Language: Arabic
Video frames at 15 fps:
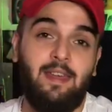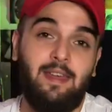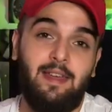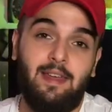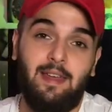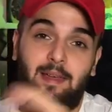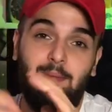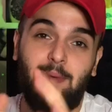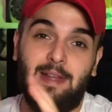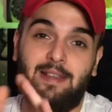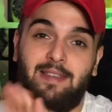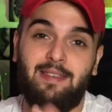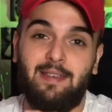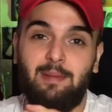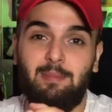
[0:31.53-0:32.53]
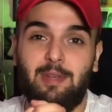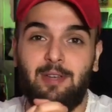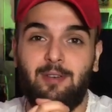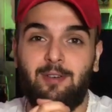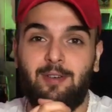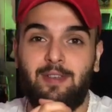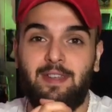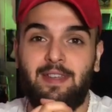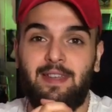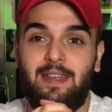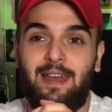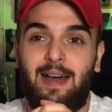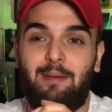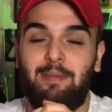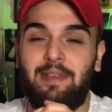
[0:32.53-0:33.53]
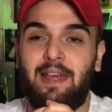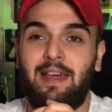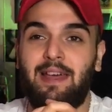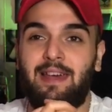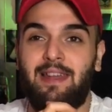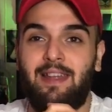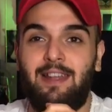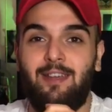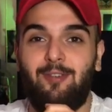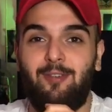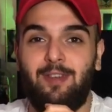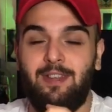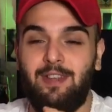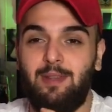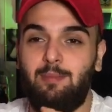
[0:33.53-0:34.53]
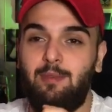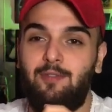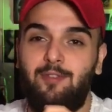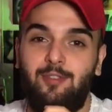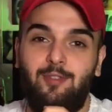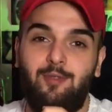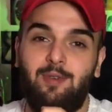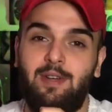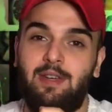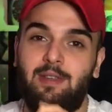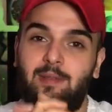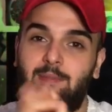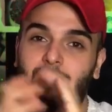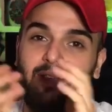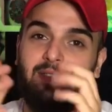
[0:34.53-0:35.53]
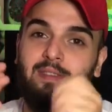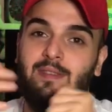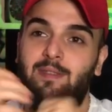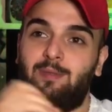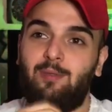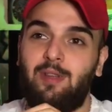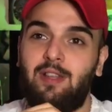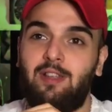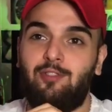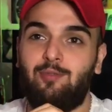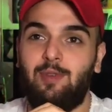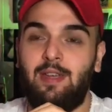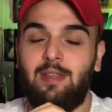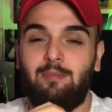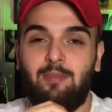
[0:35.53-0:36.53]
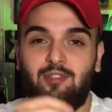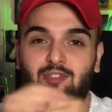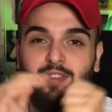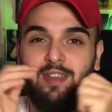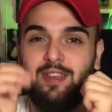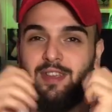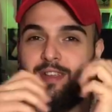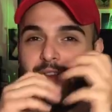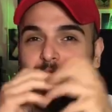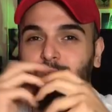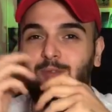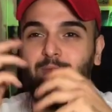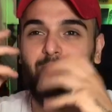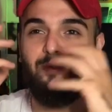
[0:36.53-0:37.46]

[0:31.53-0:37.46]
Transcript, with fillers: أه بعتذر منكم آه، عم بتاخر عليكم كثير بالفيديوهات بس والله شويه مشاغل و...